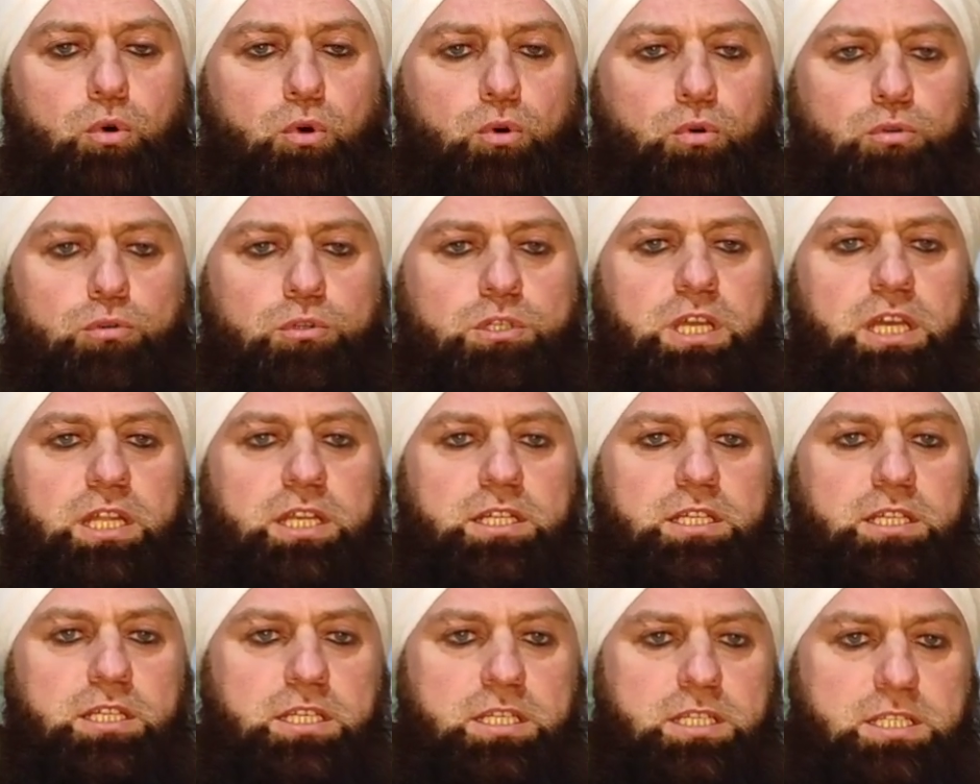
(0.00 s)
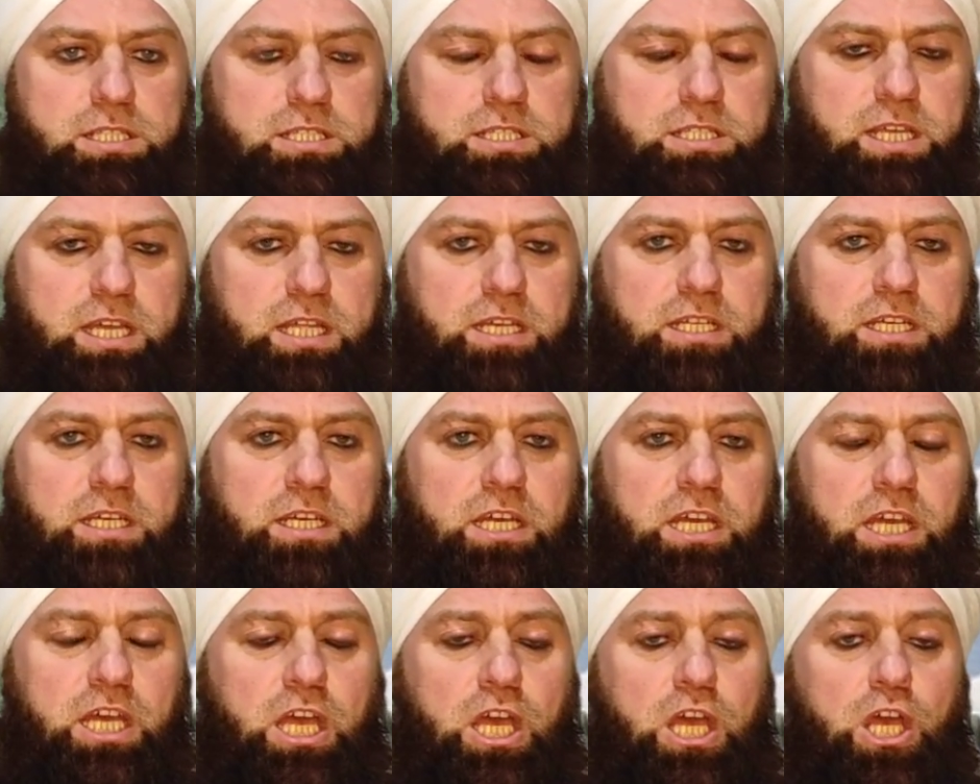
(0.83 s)
o ülkenin
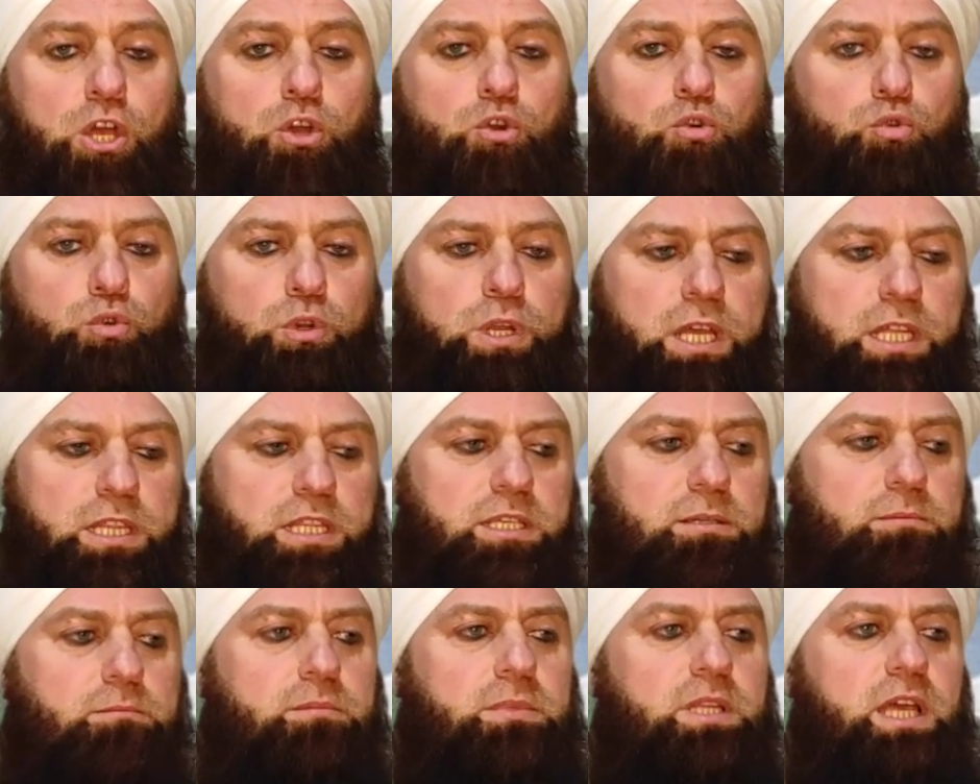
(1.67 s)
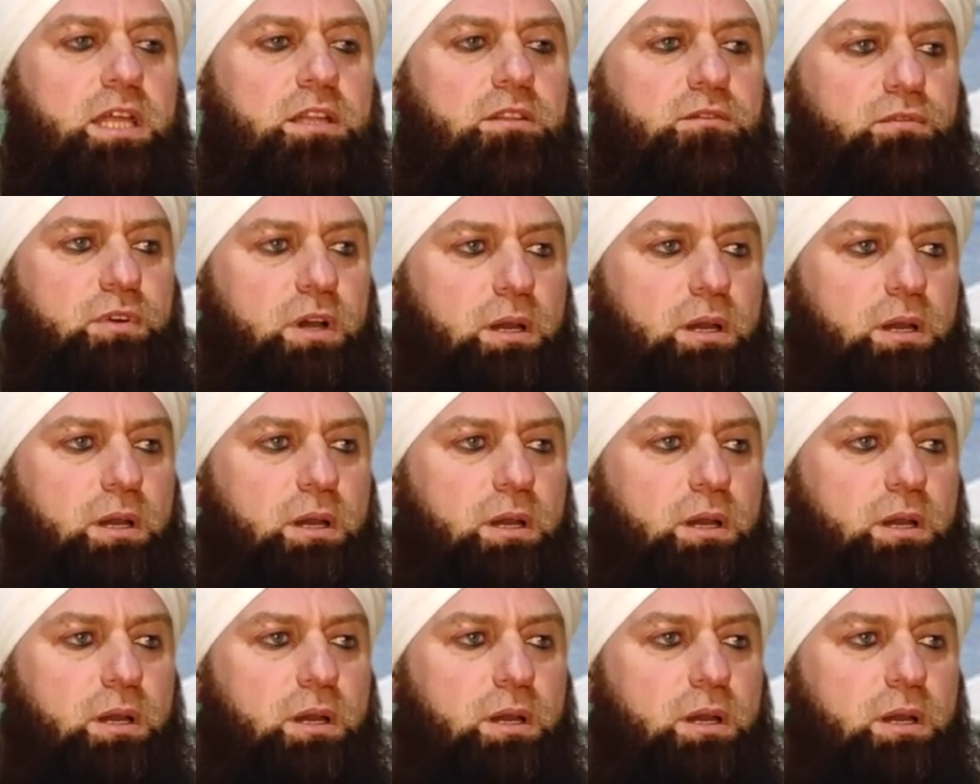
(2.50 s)
insanı üretimden,